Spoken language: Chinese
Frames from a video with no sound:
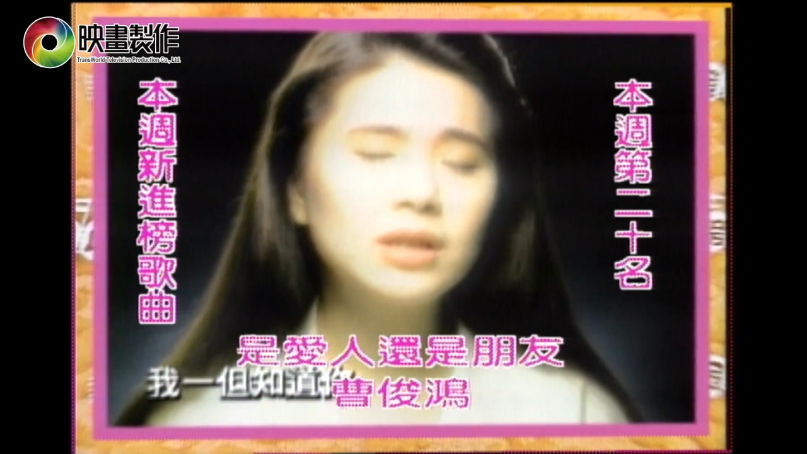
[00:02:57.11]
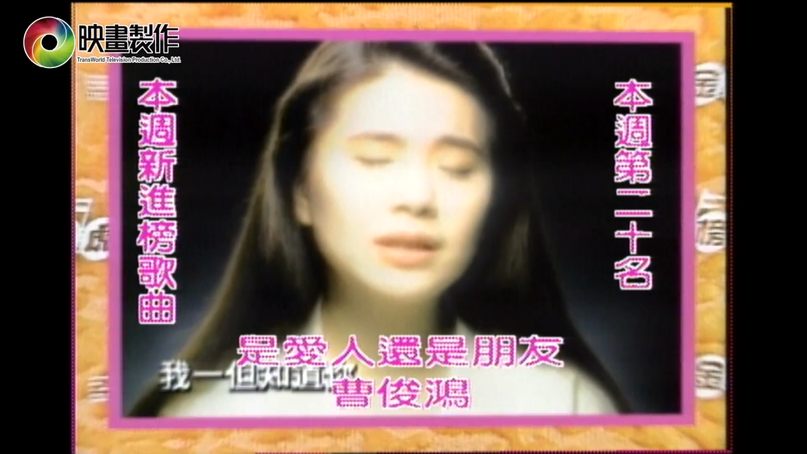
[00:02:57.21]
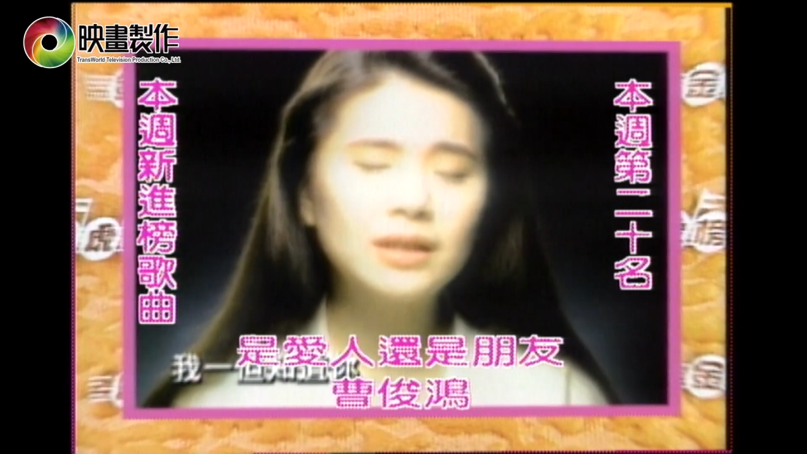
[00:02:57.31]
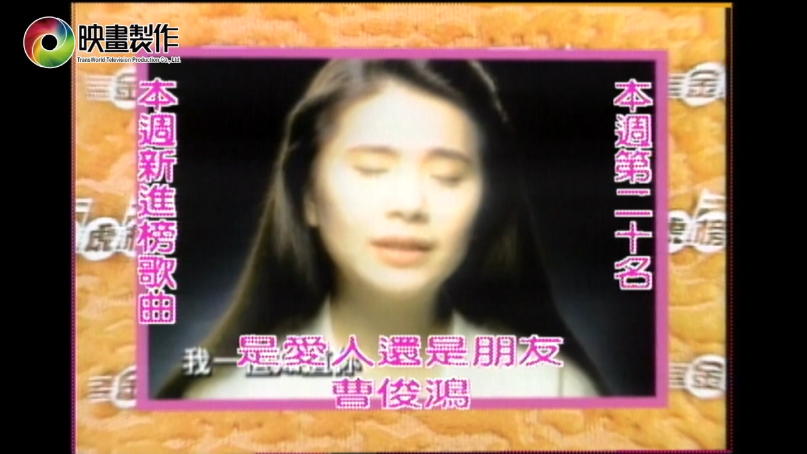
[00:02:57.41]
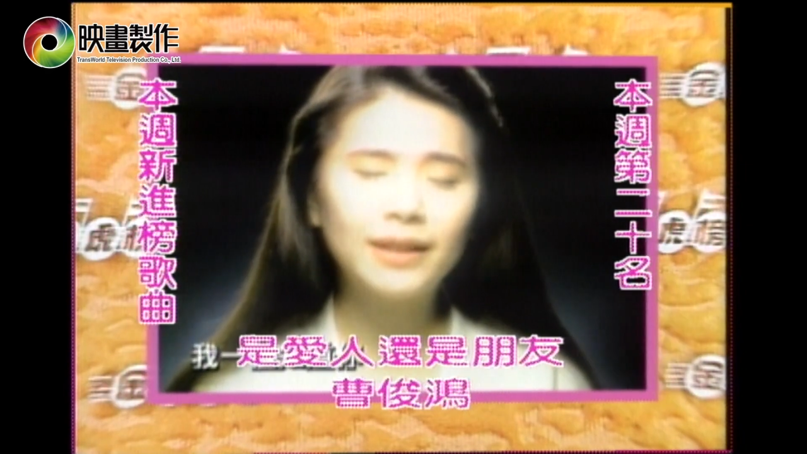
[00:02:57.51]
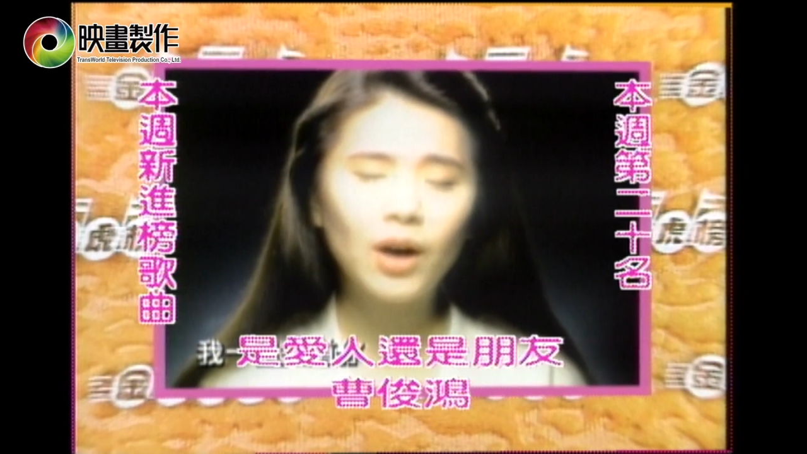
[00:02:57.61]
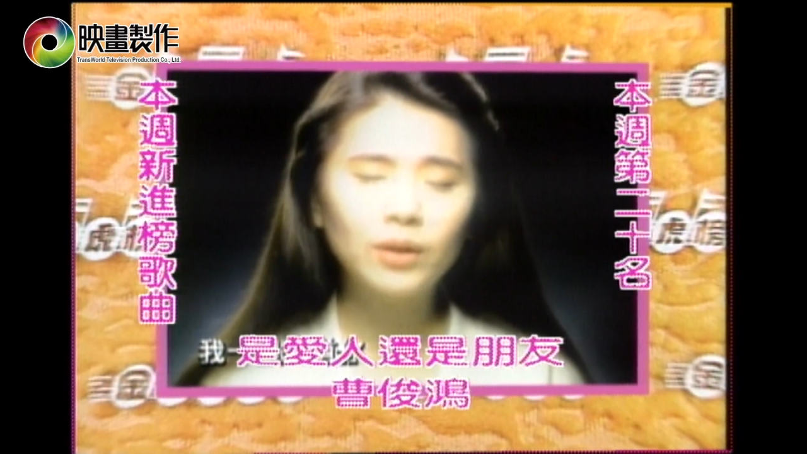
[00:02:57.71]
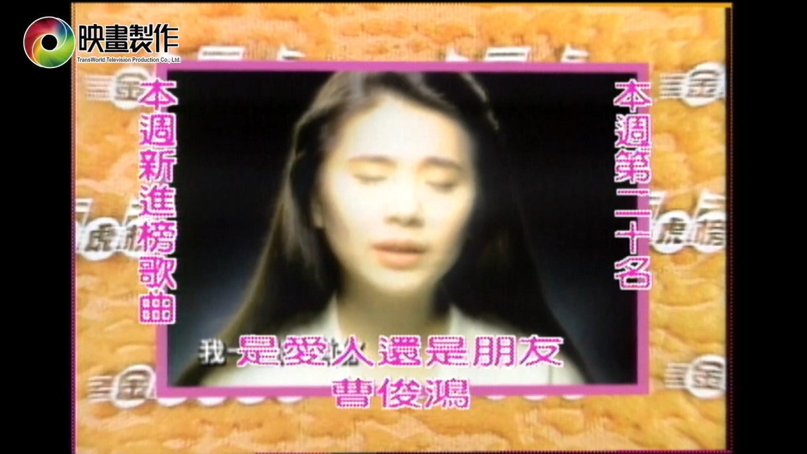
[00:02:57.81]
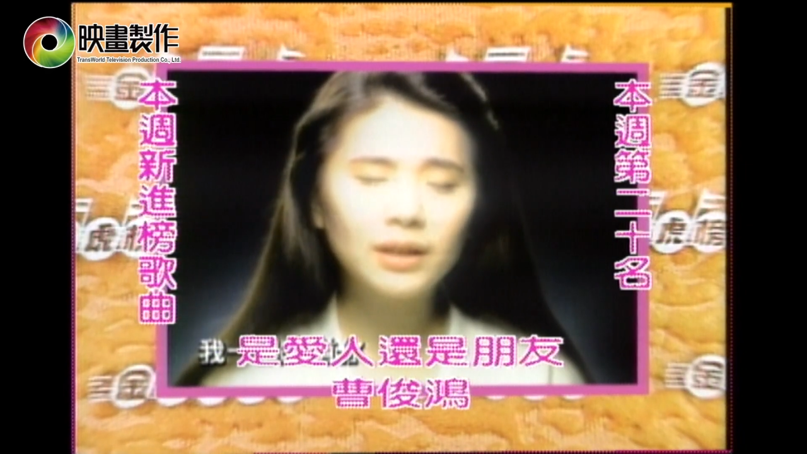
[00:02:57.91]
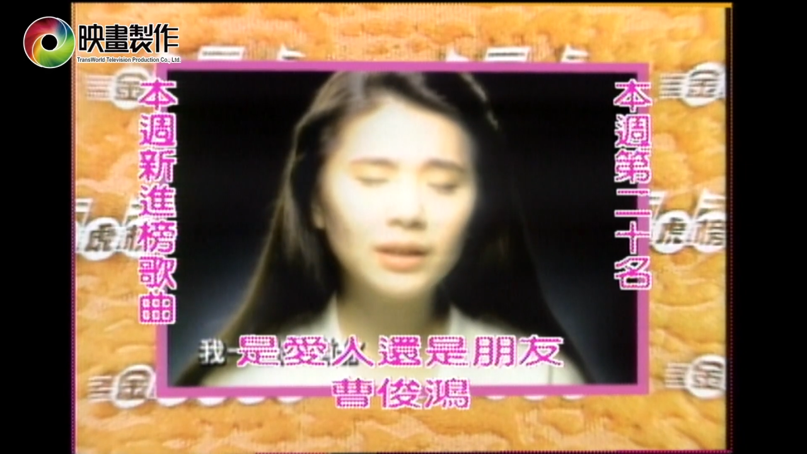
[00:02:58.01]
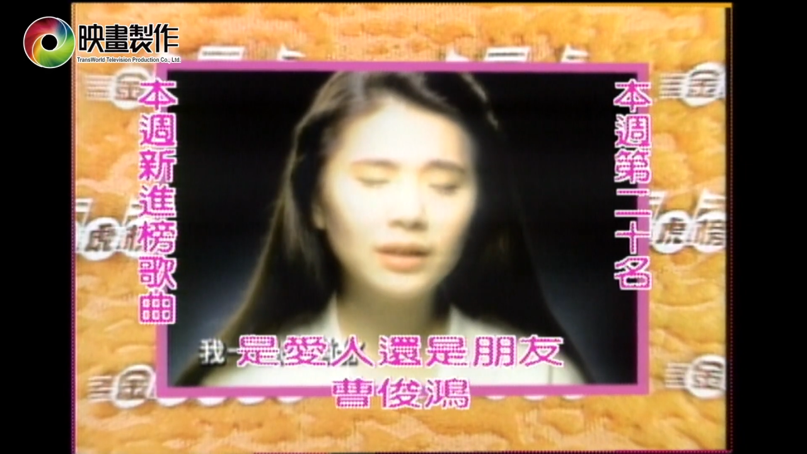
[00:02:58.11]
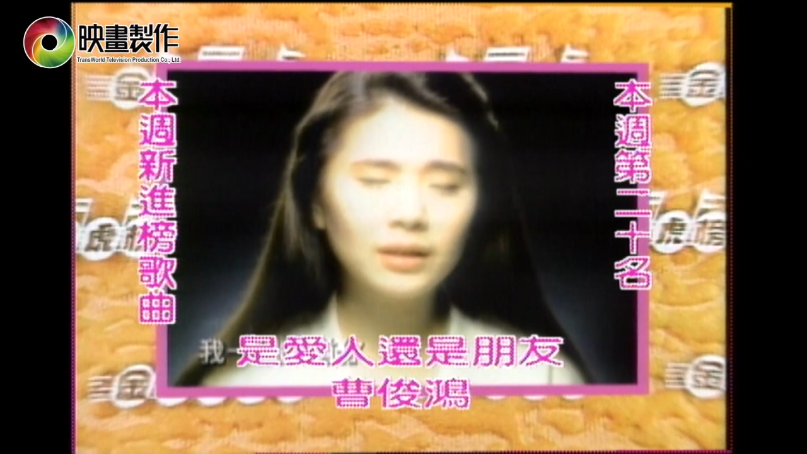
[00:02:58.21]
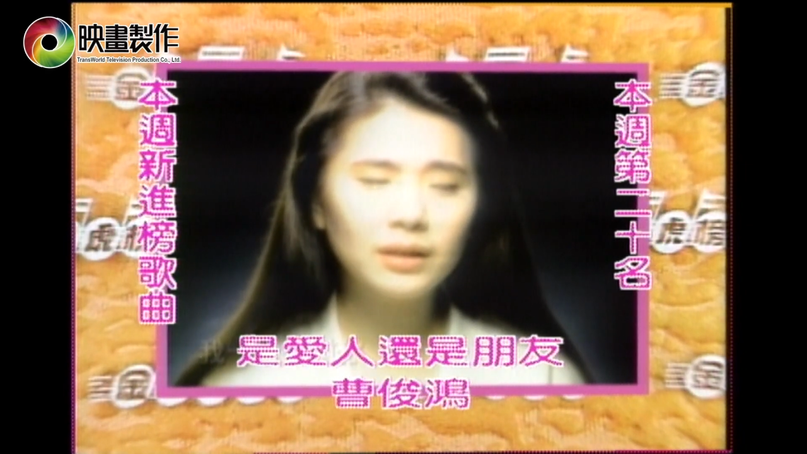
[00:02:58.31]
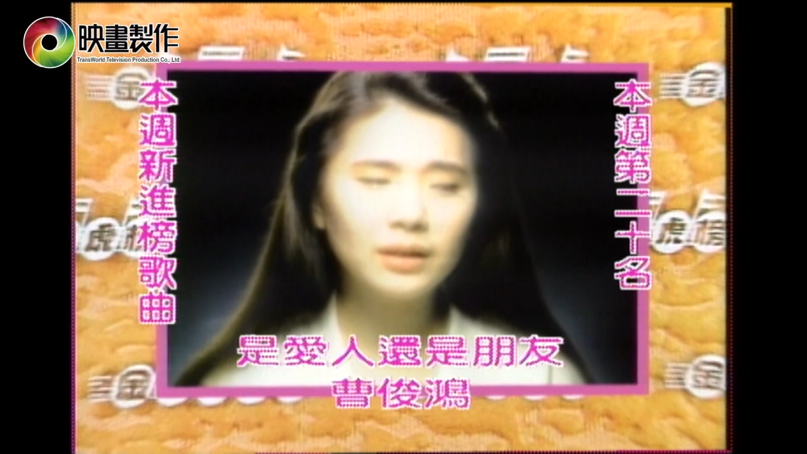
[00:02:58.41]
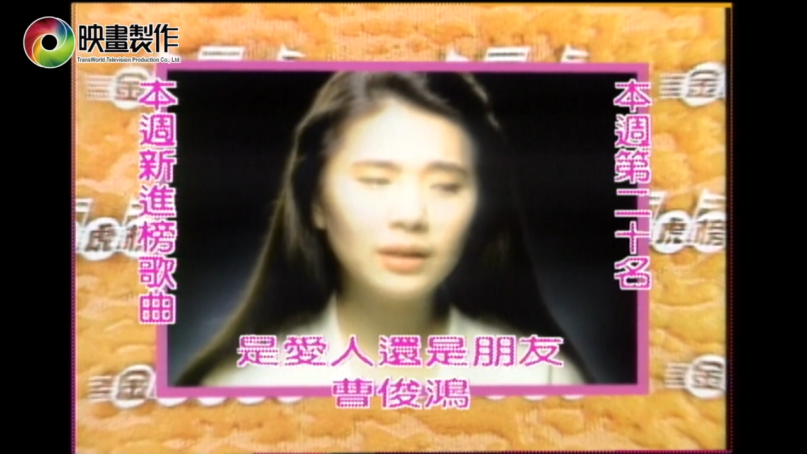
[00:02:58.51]
曹俊宏是爱人还
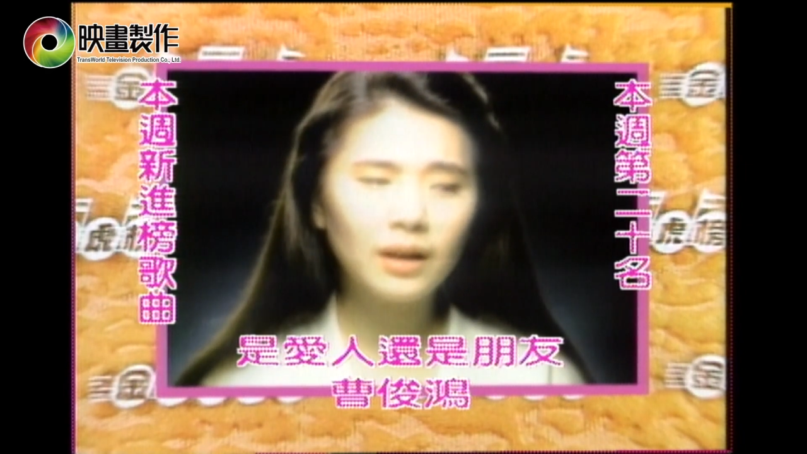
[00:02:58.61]
是朋友？